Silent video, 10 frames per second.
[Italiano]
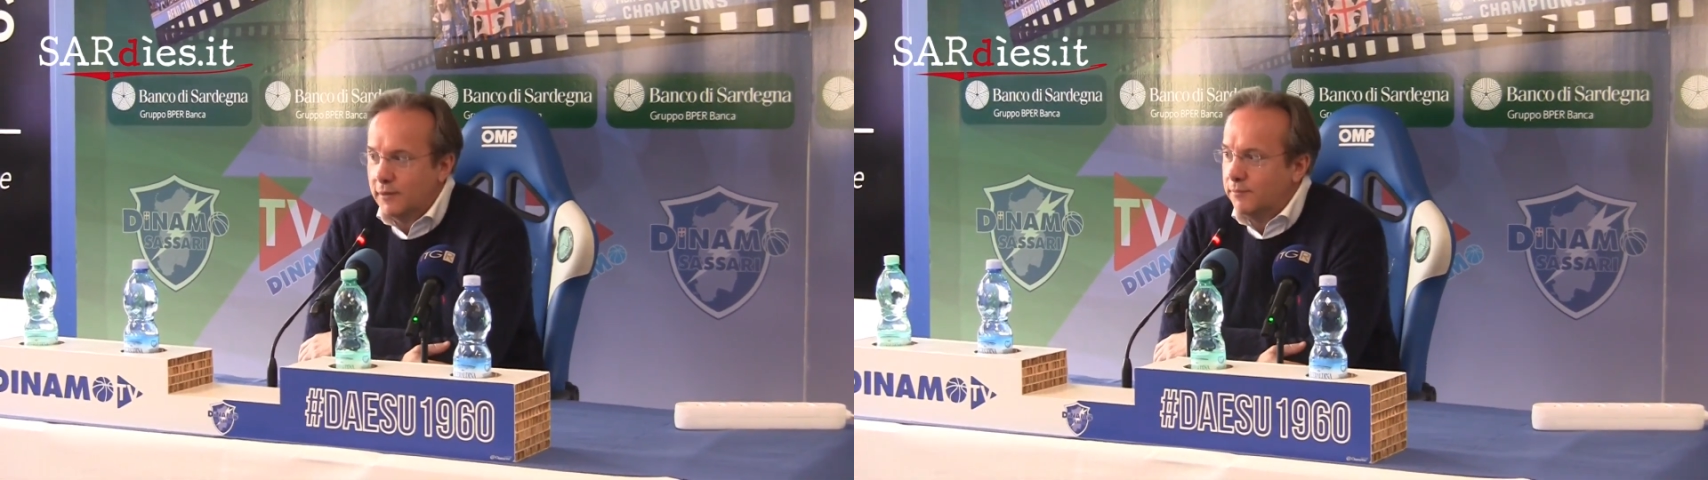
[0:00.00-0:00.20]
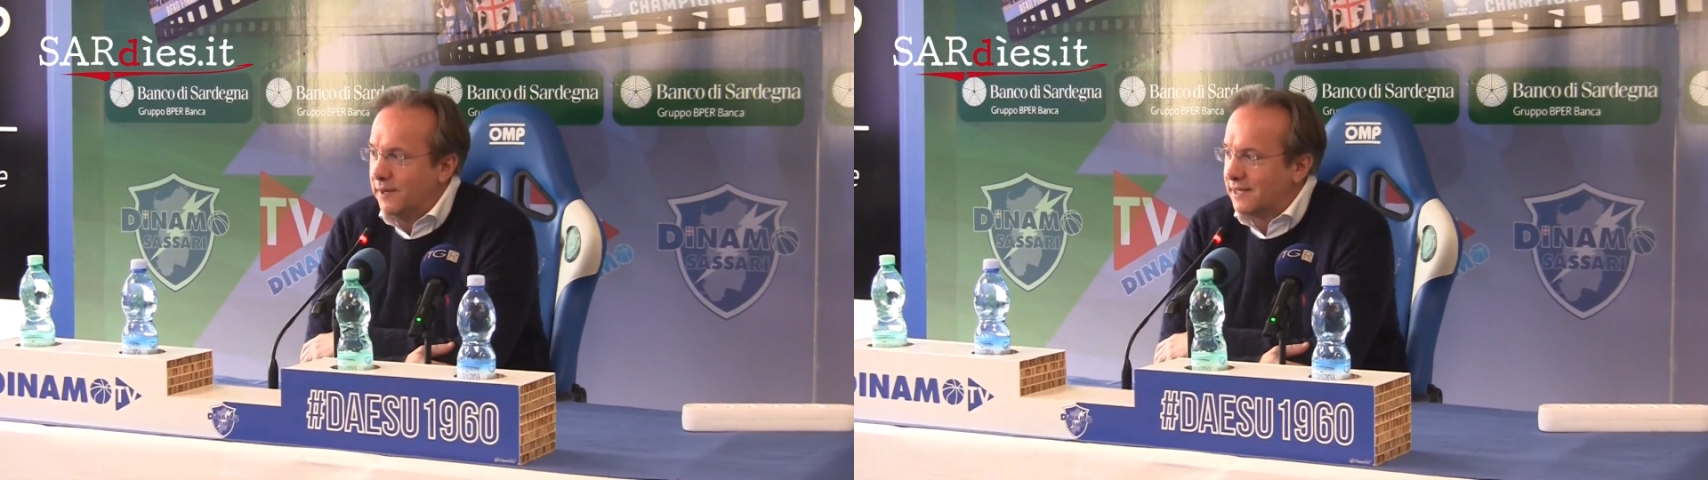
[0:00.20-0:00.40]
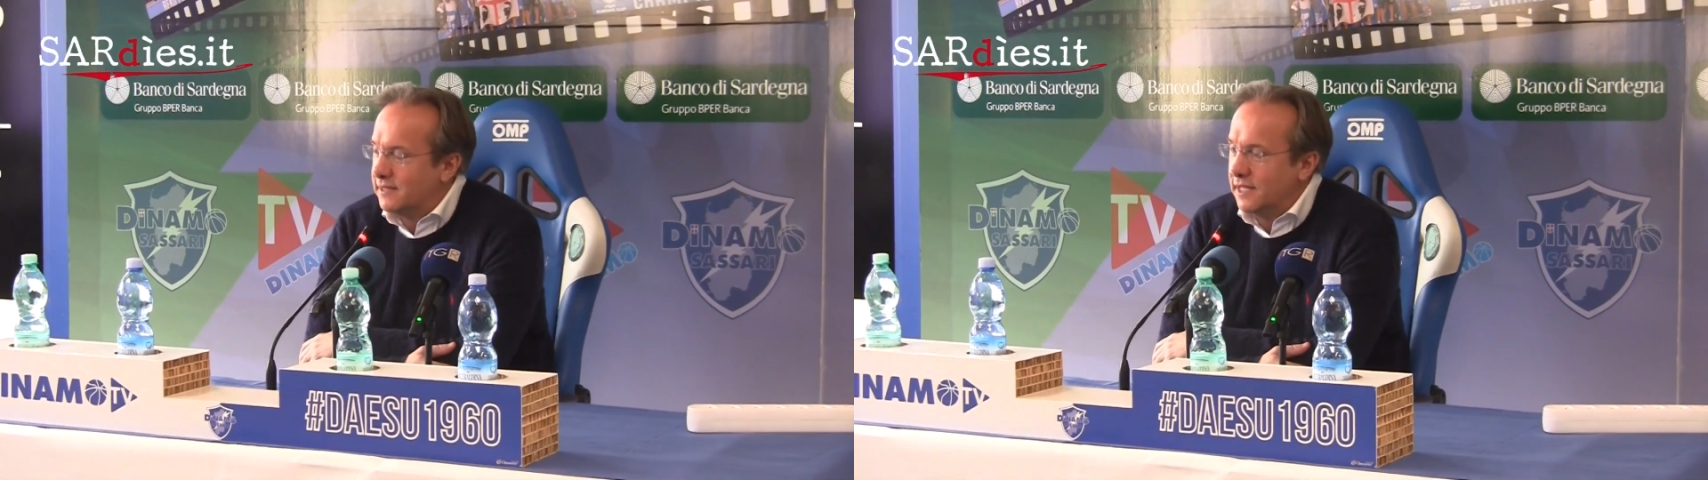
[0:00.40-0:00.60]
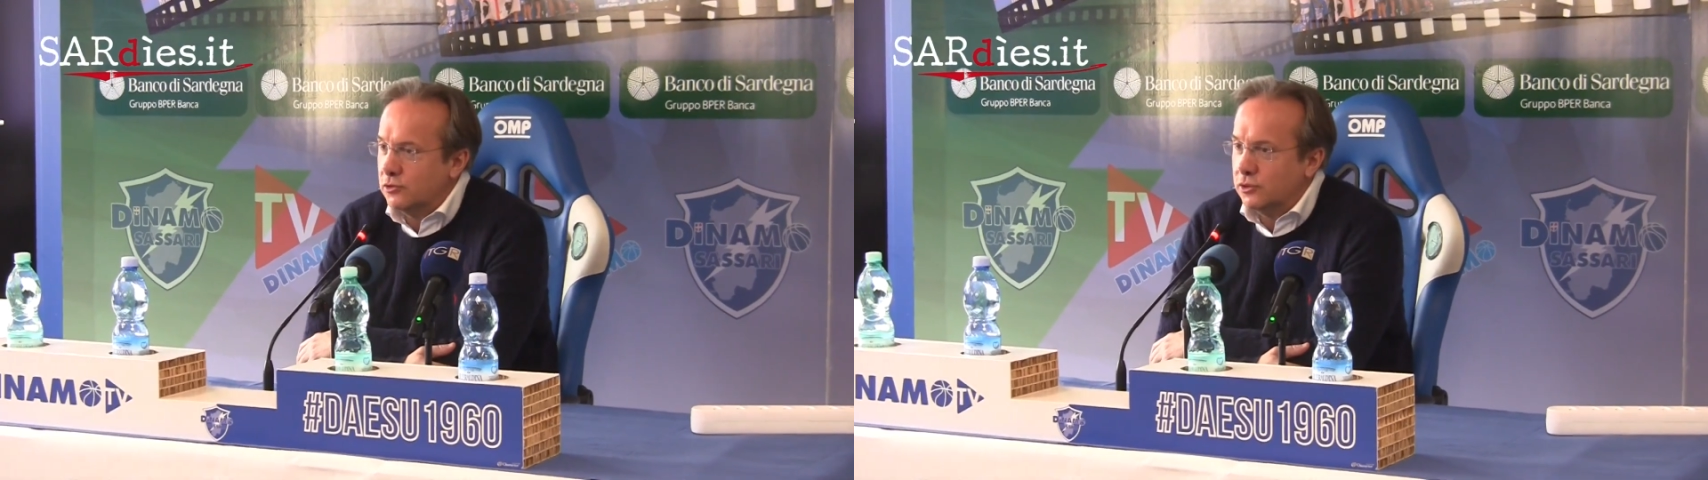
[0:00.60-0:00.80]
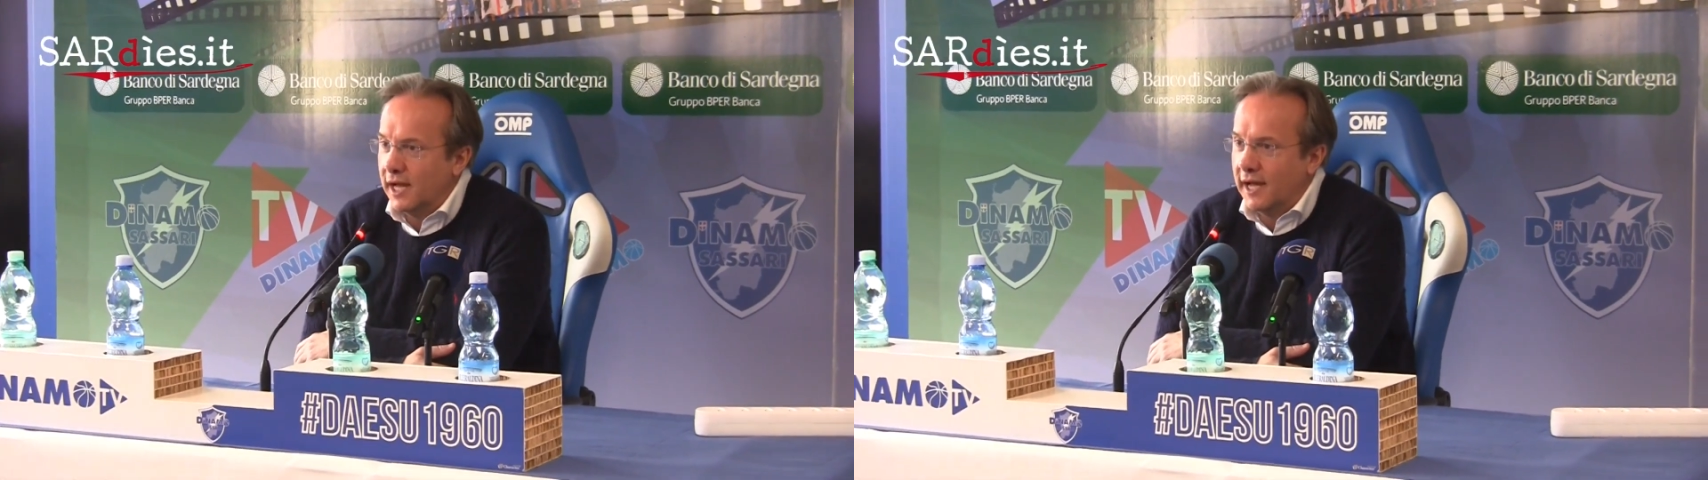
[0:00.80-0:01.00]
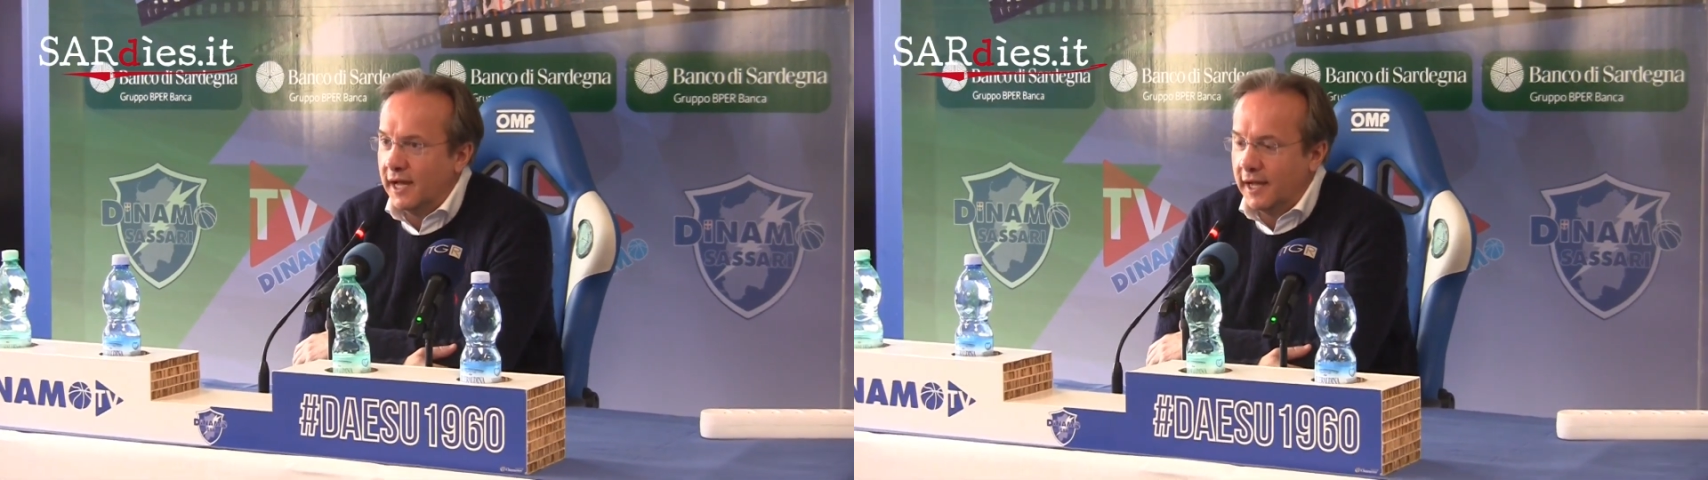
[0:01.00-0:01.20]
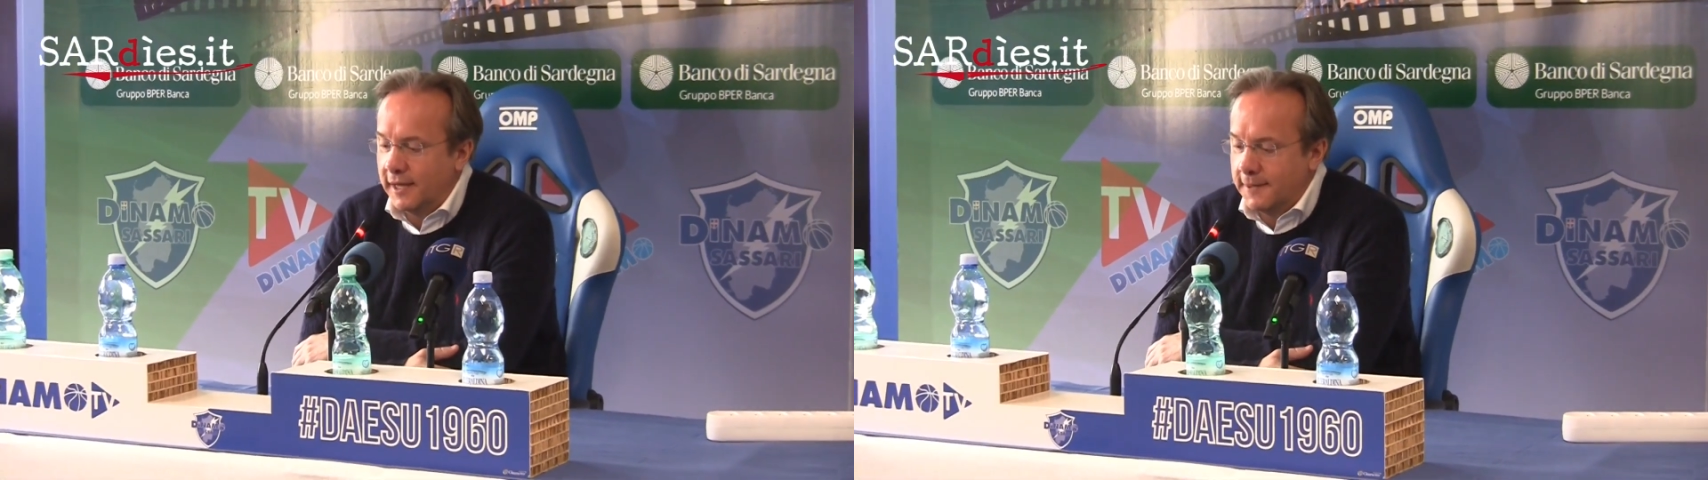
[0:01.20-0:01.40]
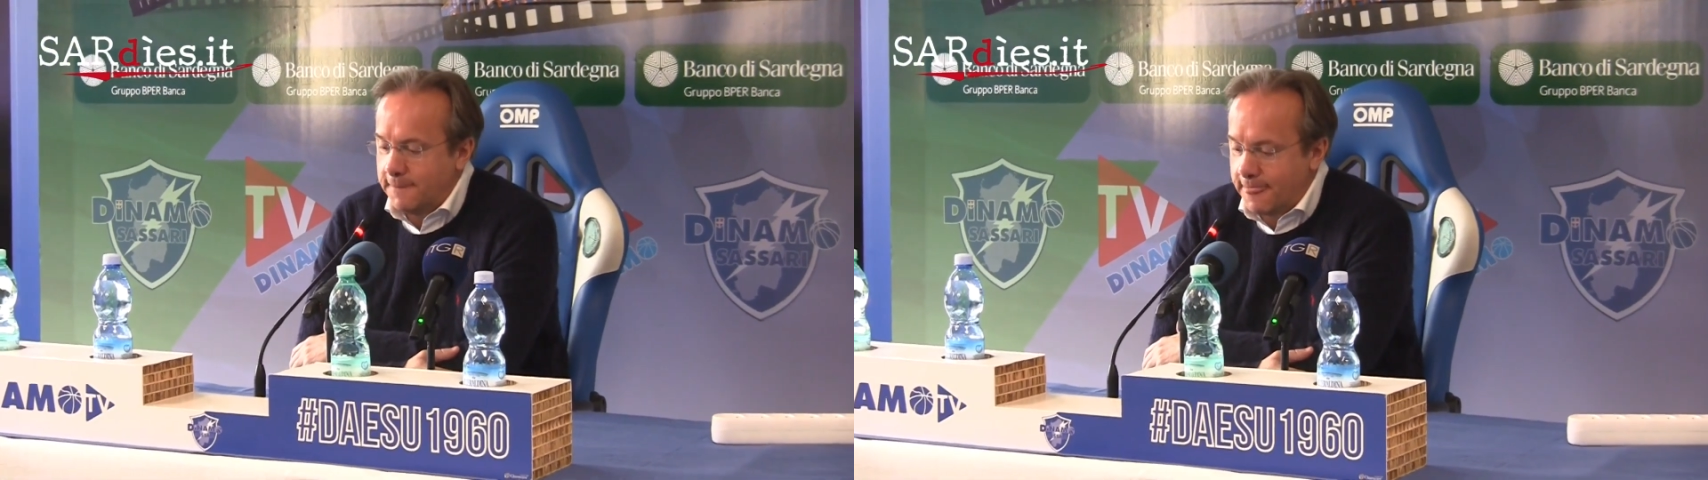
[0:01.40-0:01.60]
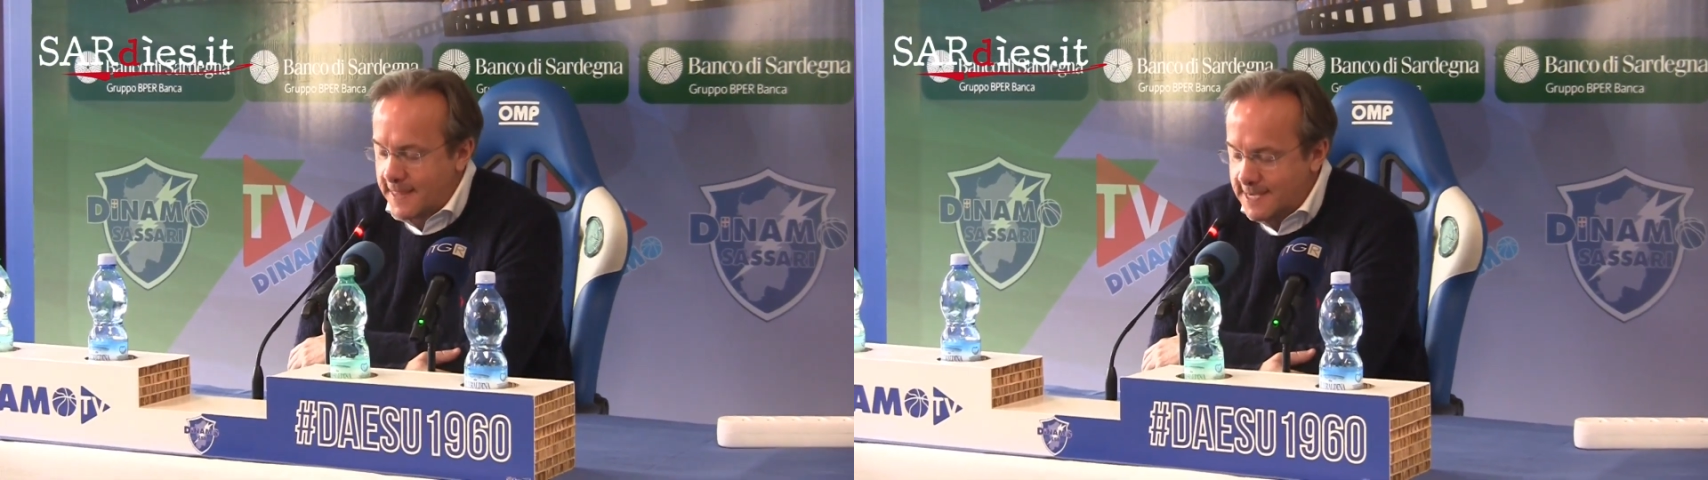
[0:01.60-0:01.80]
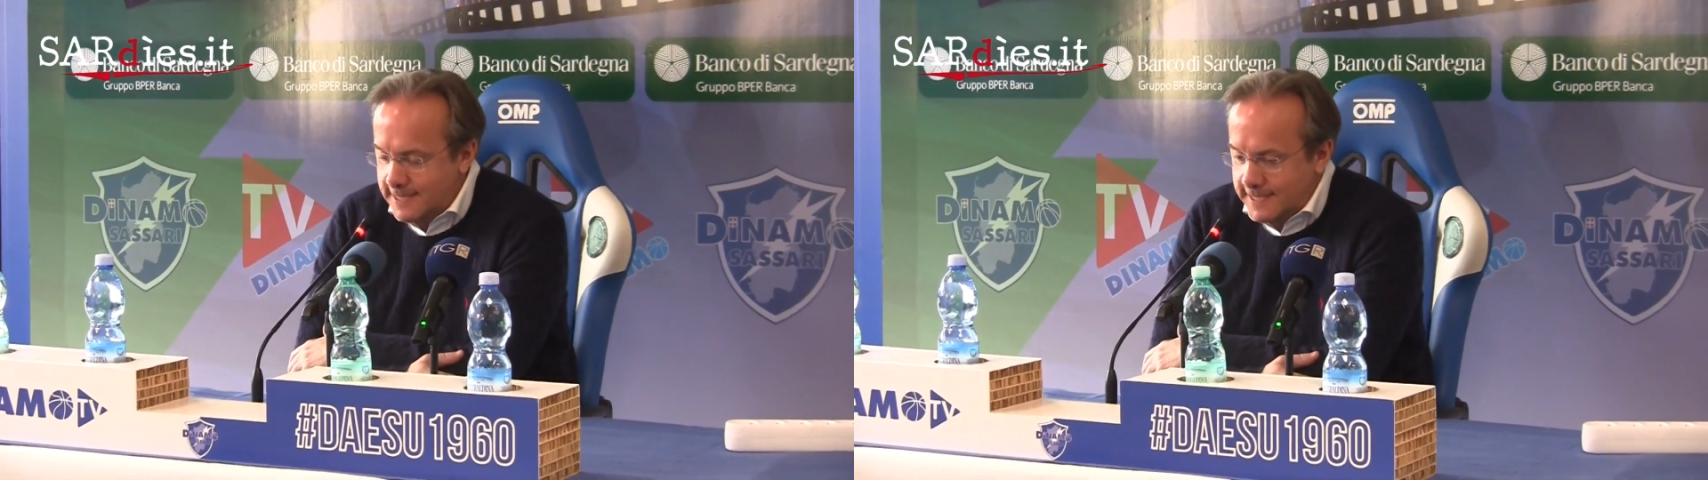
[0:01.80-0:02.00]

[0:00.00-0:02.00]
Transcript: siamo tornati ad essere sani, abbiamo avuto